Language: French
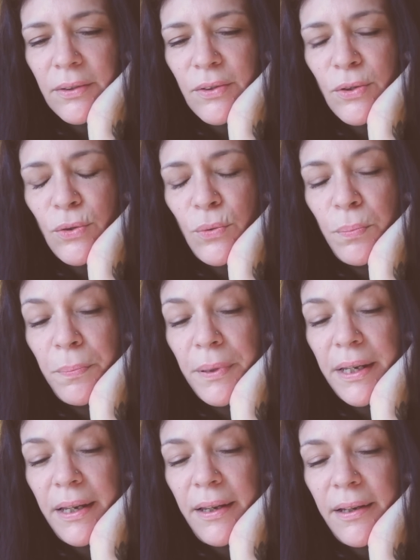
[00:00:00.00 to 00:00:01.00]

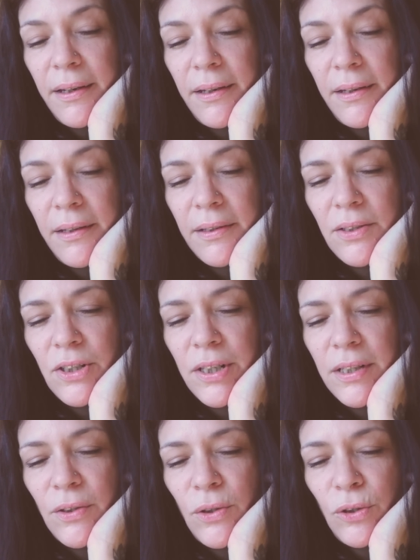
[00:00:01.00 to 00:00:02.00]
super,
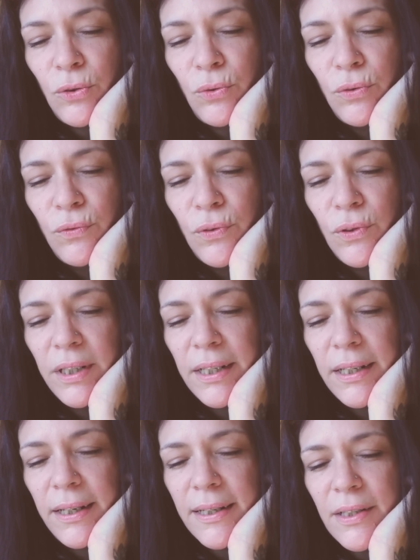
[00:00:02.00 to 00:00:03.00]
j'adore toutes vos
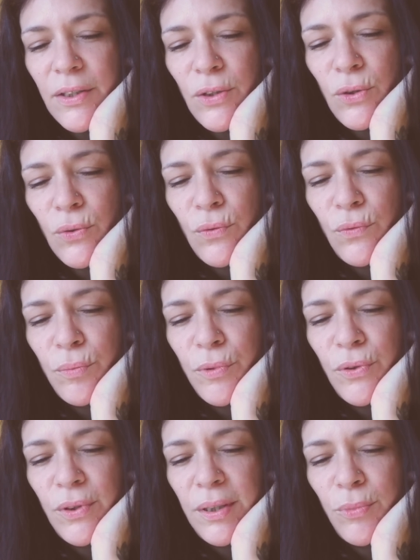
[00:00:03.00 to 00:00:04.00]
créations, vous me
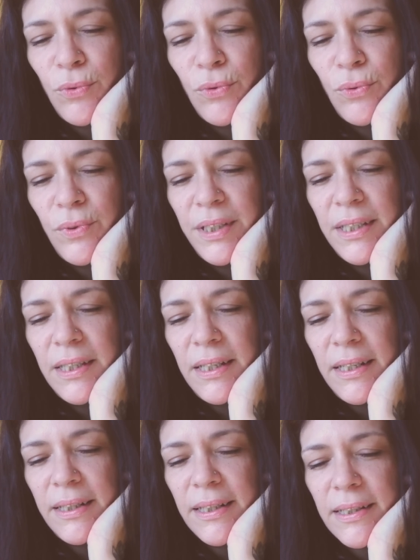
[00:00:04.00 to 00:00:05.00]
donnez beaucoup
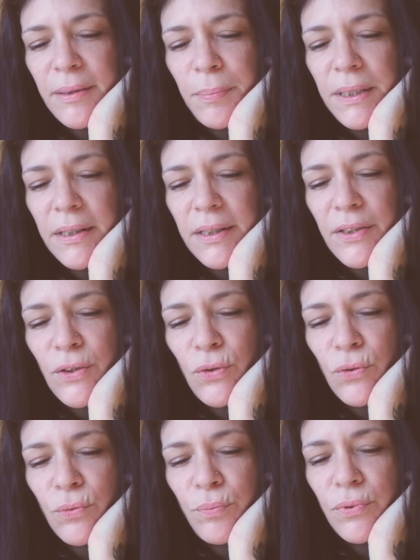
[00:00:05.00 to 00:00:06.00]
d'idées et
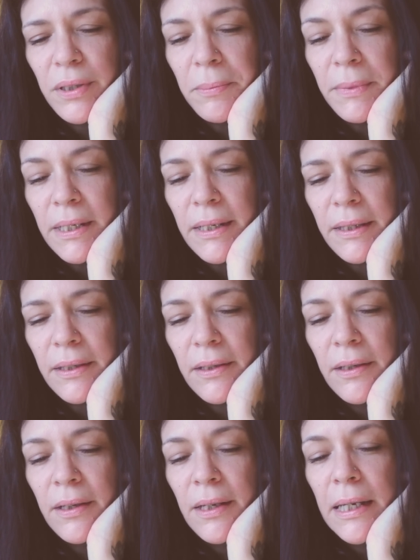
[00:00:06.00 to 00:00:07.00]
d'inspiration pour les miennes.
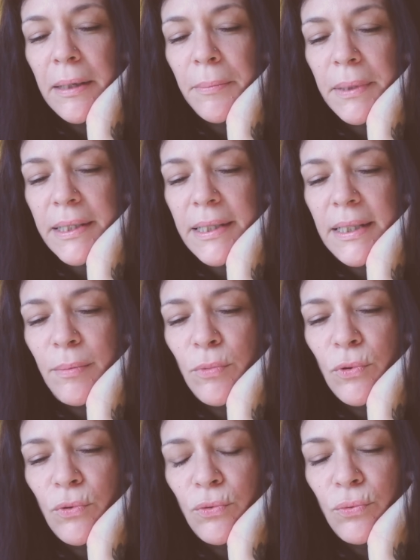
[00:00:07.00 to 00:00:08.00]
Merci
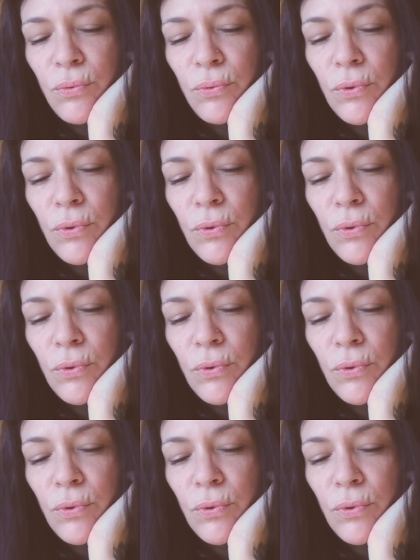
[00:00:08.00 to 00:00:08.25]
beaucoup.